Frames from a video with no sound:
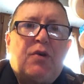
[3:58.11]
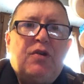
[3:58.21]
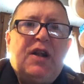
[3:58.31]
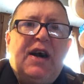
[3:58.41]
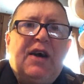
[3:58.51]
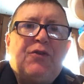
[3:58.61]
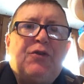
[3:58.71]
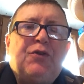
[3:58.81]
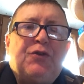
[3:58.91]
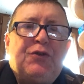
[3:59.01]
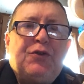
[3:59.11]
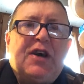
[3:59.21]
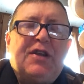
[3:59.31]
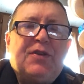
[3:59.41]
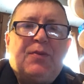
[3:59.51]
Brulard de
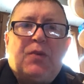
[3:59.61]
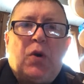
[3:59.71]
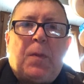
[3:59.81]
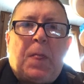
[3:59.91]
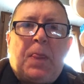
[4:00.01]
Suresnes. Bon.